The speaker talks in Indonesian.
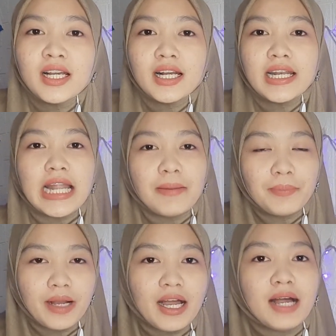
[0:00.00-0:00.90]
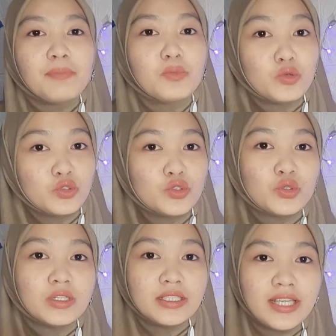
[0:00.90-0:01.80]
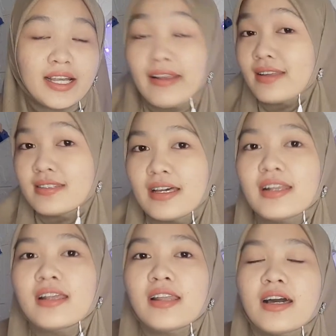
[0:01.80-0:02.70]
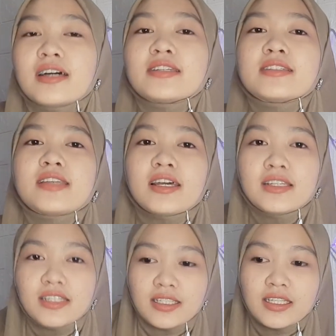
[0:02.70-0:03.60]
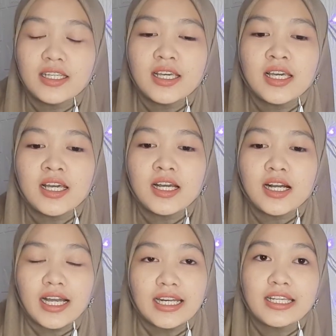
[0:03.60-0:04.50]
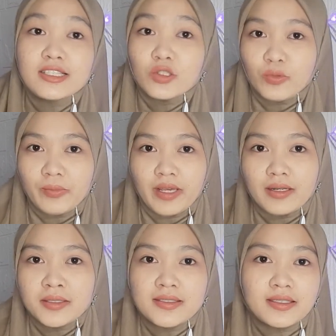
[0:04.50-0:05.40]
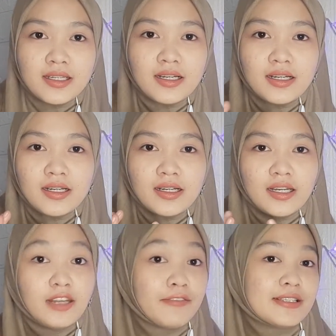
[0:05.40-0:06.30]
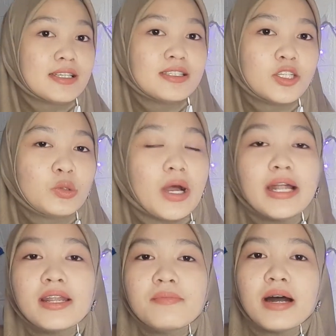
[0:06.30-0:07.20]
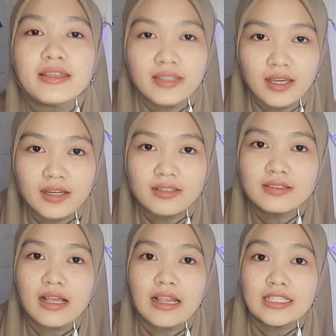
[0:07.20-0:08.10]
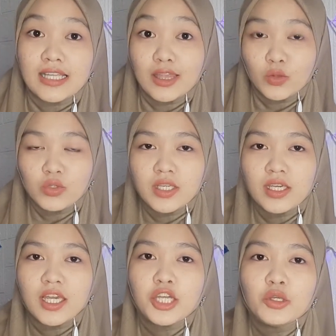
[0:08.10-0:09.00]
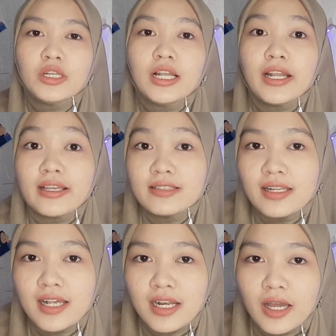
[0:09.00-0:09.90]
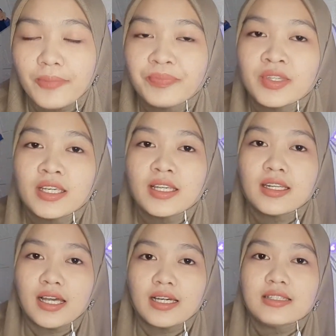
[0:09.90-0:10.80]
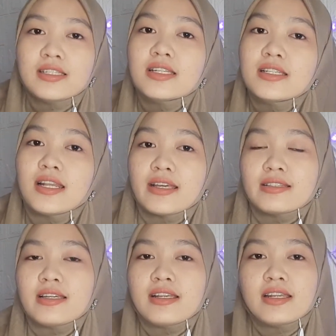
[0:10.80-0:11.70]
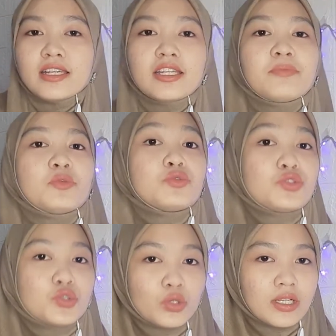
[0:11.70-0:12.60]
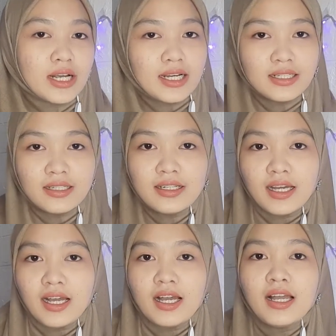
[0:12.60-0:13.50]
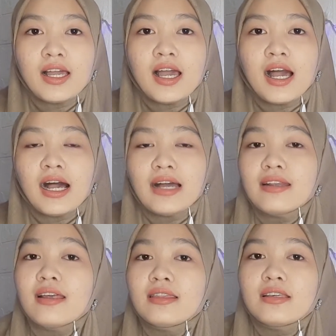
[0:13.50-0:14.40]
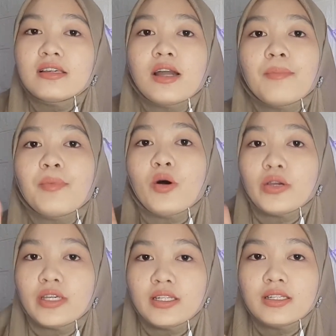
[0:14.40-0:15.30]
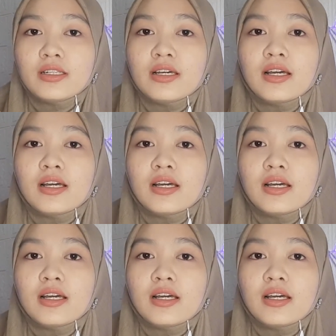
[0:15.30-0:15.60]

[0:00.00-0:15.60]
kenapa munculnya reksadana. Jadi, kan instrumen uh, eh, investasi itu ada banyak. Salah satunya yaitu adalah reksadana. Nah, jadi reksadana ini muncul karena ada tiga poin